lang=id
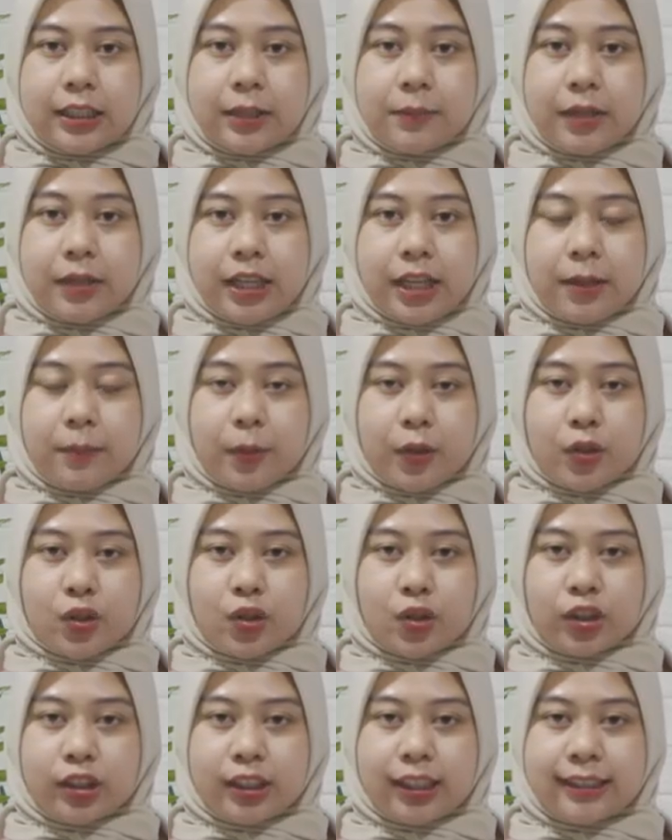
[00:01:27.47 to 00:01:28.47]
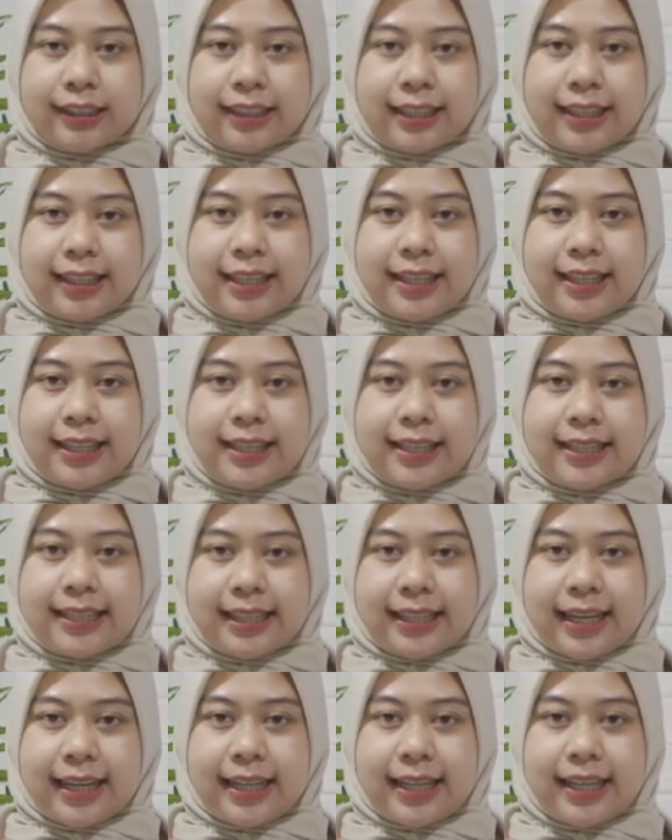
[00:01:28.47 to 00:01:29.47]
Demikian pos kota
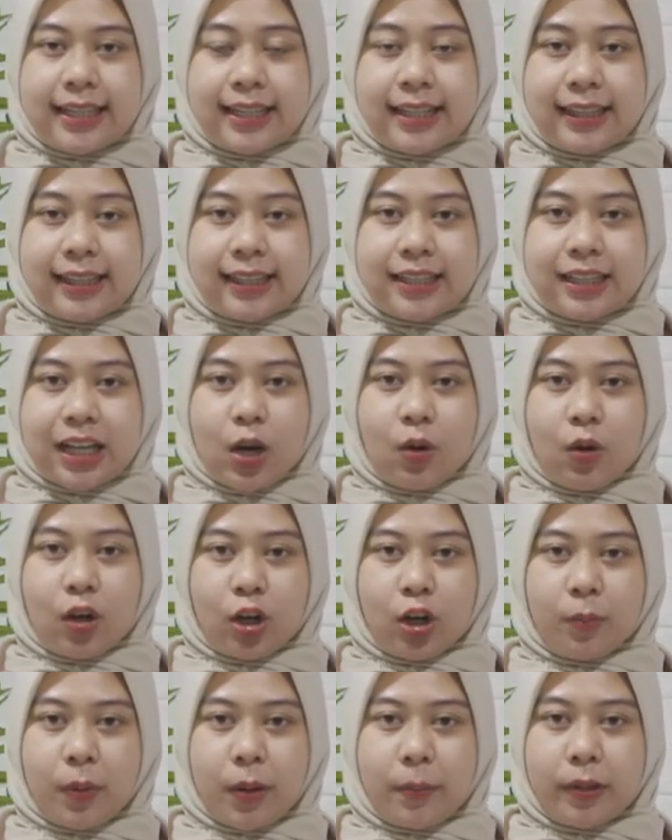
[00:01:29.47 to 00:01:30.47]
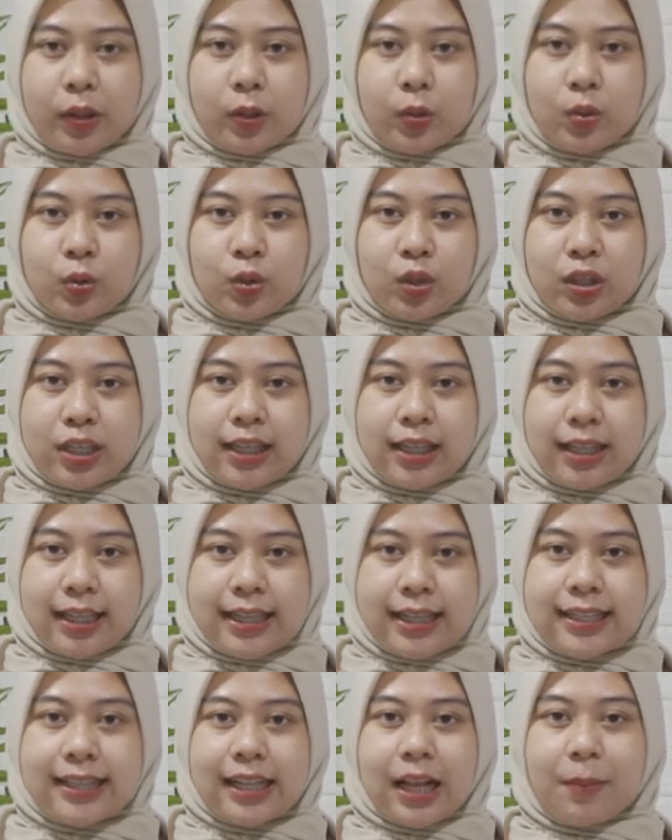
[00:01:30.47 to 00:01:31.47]
terkini, saya Nitis Hawara pamit undur
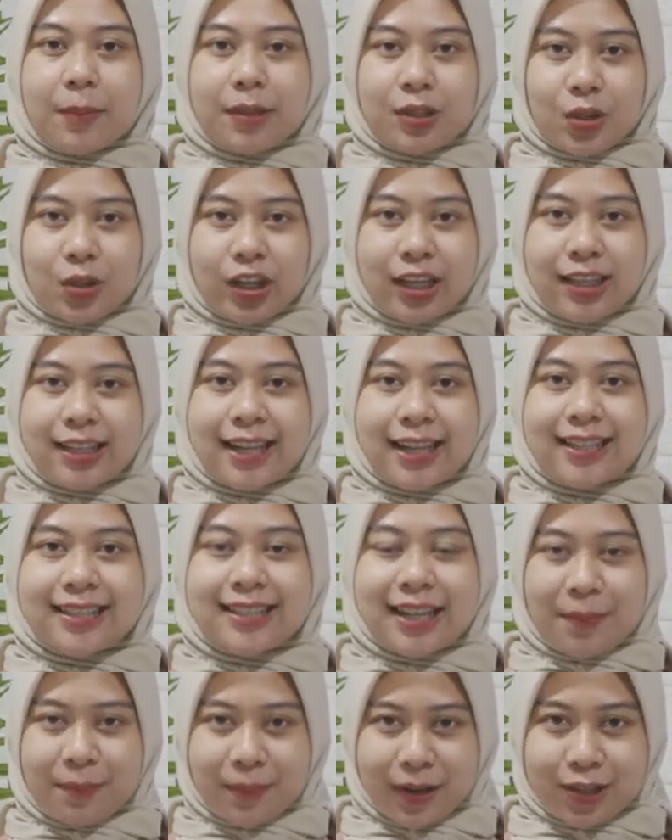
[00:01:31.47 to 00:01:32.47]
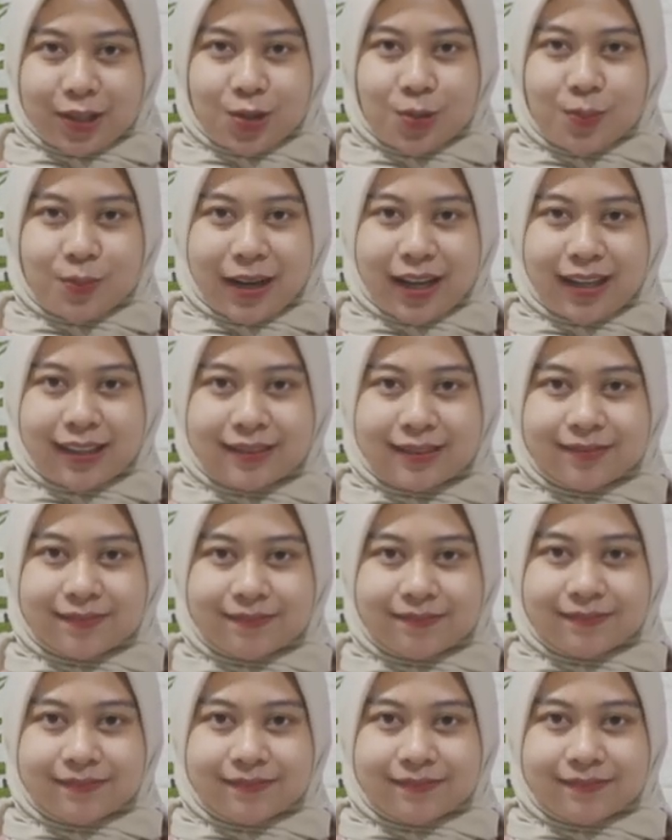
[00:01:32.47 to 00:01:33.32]
diri, selamat sore dan sampai jumpa.